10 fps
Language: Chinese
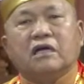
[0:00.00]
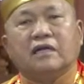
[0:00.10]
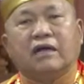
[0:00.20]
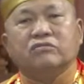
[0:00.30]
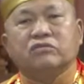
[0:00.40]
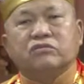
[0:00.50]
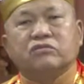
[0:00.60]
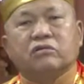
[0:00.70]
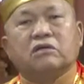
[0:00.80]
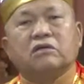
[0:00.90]
老祖
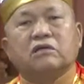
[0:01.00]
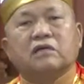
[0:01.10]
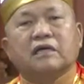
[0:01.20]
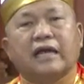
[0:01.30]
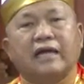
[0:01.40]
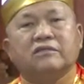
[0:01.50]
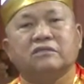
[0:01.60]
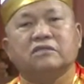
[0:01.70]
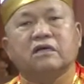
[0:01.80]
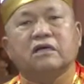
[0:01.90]
说开
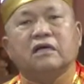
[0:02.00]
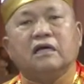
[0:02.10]
始了。